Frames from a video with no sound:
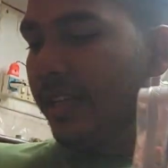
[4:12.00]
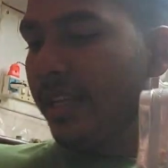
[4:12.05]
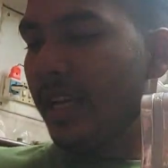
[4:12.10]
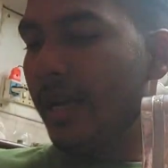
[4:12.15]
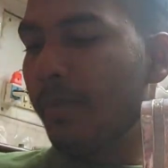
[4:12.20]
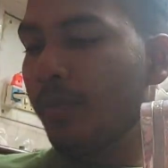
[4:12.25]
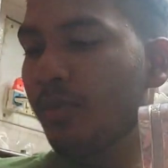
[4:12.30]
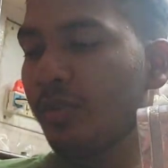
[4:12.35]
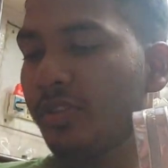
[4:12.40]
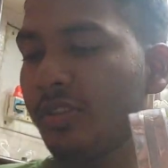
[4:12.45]
ये
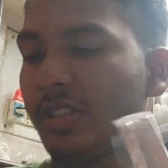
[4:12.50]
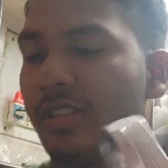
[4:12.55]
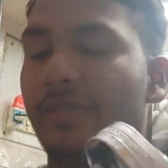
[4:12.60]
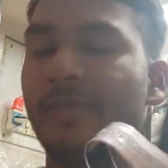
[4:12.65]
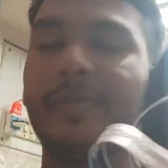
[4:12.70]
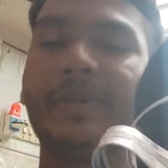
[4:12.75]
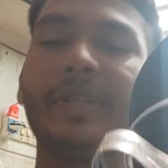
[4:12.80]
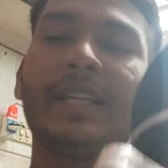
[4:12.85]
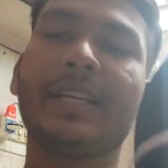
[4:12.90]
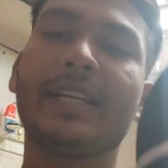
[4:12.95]
आपको सिर्फ
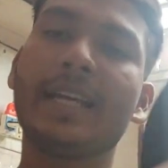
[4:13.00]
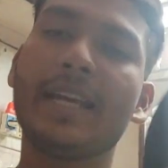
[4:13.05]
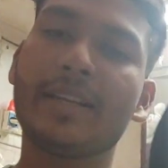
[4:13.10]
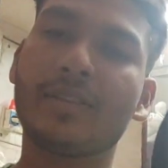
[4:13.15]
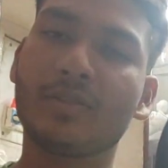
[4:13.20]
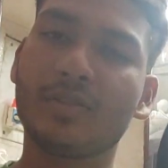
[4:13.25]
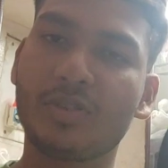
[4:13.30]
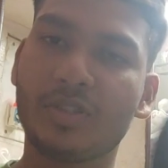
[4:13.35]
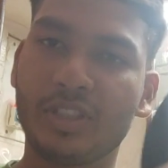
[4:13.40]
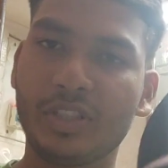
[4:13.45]
मिलेगा
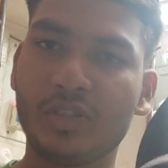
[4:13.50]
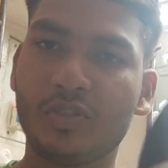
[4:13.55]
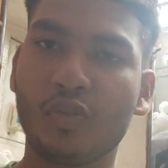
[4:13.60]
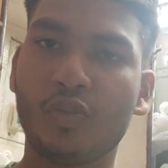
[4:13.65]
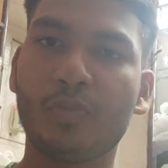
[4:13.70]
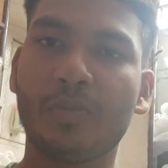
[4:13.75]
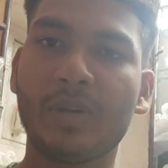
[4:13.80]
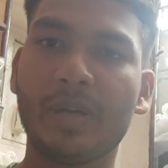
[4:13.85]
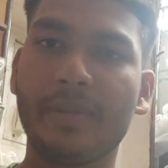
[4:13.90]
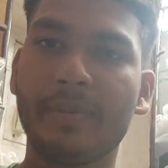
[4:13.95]
एक सौ तीस
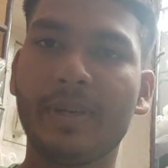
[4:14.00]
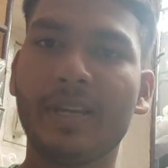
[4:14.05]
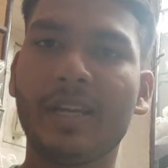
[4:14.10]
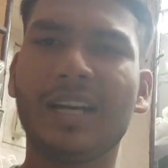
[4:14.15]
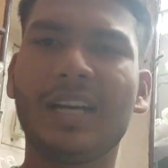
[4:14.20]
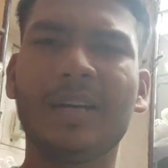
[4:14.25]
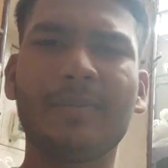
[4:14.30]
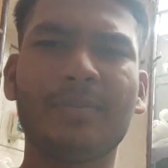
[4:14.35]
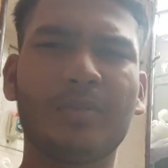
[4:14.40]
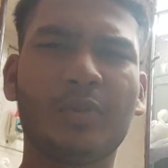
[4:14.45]
रुपये में
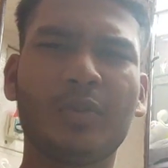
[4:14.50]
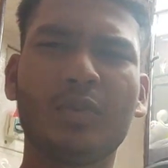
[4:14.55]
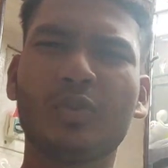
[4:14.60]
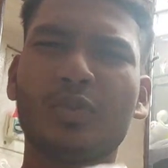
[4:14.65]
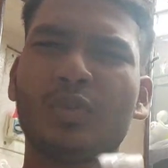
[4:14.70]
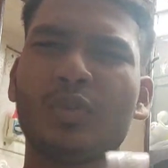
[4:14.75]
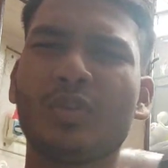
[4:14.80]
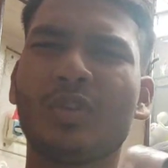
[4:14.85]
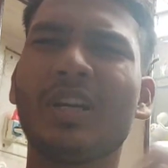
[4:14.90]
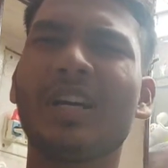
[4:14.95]
आप दो
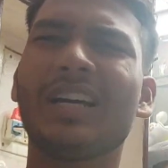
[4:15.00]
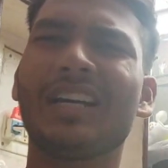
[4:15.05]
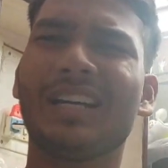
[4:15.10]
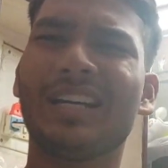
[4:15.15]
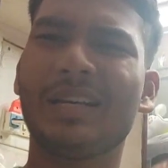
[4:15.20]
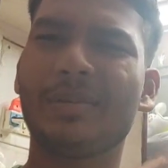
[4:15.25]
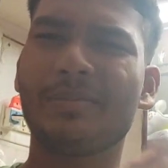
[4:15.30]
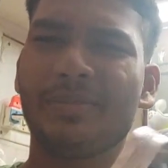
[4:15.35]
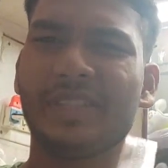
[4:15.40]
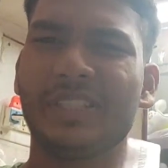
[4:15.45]
सौ का
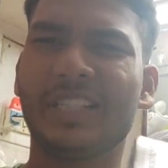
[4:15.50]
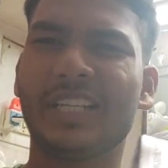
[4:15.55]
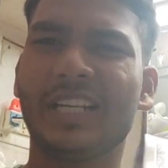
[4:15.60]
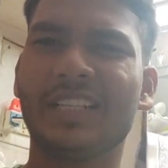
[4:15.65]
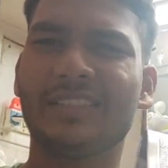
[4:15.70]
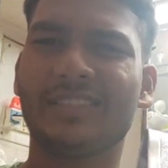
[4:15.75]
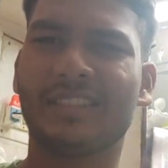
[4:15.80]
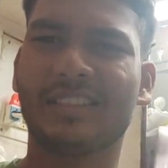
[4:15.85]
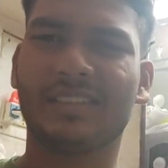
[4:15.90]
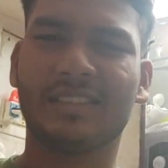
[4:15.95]
आराम से
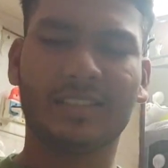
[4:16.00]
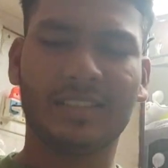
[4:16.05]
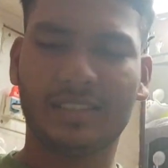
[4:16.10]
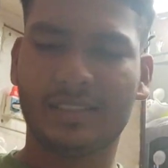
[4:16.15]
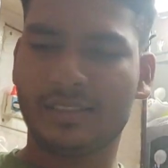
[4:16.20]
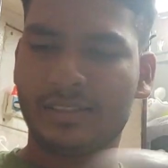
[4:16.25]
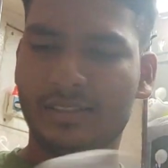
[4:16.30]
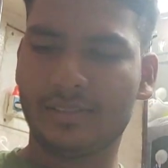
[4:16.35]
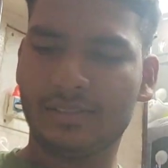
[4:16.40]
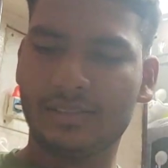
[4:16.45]
निकाल सकते
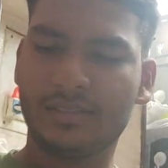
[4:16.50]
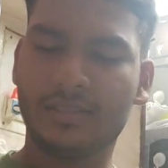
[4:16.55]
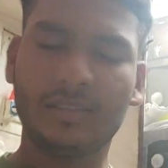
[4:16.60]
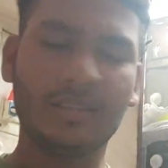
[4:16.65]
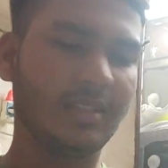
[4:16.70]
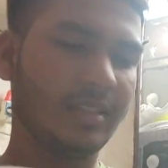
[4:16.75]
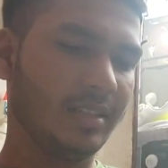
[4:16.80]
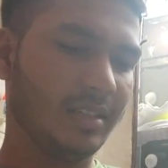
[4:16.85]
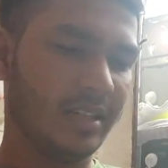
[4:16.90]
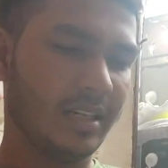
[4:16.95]

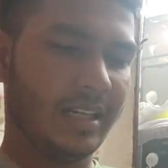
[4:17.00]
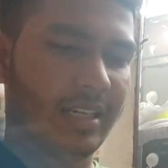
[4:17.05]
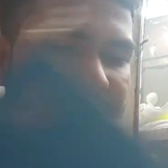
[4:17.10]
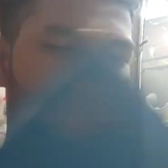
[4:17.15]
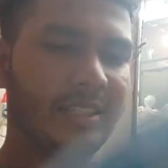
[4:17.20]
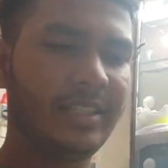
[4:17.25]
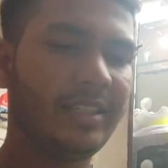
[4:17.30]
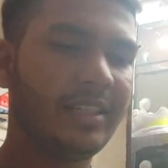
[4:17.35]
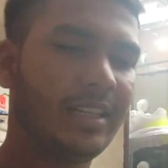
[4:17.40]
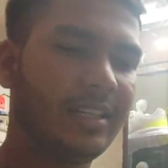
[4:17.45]
हैं
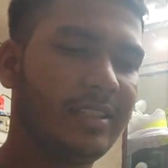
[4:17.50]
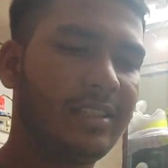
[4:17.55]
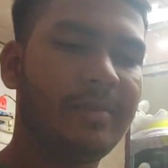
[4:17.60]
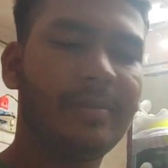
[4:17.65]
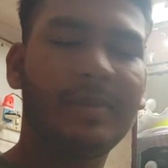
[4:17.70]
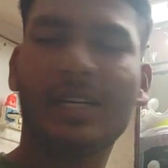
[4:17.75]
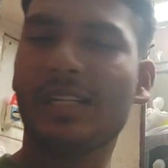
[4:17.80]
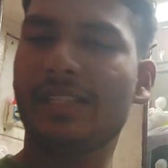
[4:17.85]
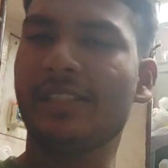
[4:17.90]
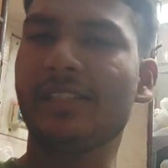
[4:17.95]
अच्छी खासी
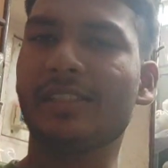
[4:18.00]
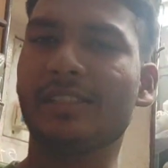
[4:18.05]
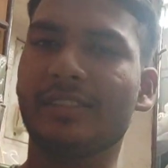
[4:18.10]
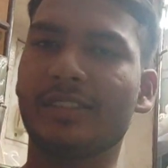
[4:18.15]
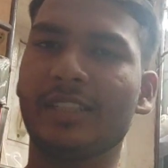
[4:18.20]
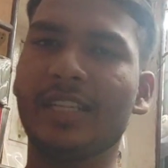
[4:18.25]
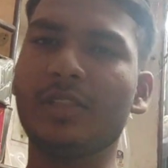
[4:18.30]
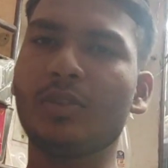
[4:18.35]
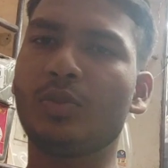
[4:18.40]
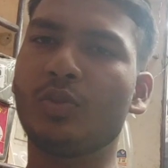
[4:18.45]
मार्जिन के
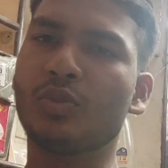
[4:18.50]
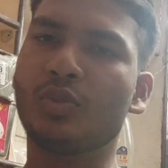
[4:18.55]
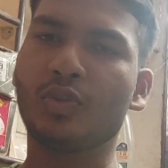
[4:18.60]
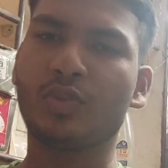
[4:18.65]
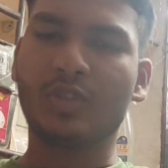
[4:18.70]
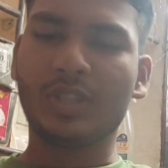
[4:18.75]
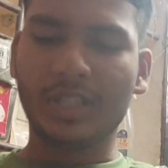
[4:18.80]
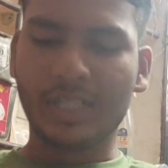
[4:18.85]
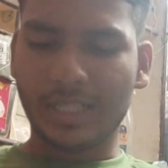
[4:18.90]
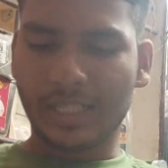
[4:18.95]
साथ दो
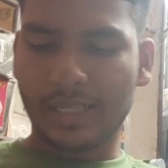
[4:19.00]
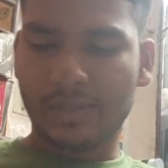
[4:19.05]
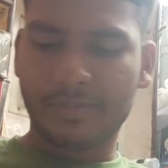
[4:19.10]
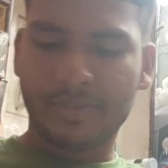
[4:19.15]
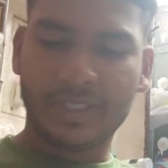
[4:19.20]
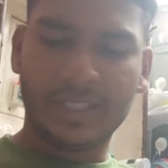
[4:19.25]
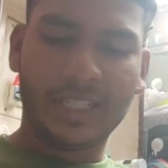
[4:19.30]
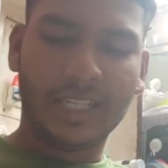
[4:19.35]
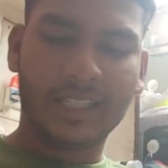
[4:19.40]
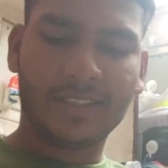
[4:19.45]
सौ का आराम
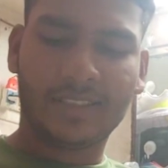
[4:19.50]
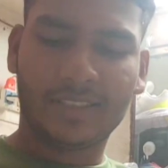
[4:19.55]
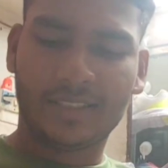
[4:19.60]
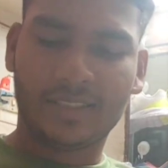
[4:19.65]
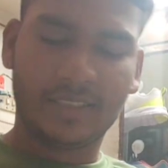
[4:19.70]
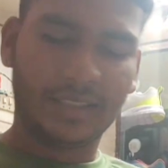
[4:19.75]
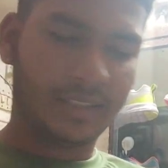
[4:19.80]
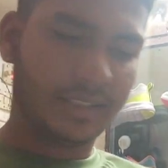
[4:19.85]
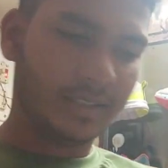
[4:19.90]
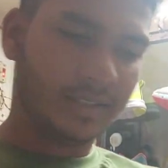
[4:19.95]
से निकाल सकते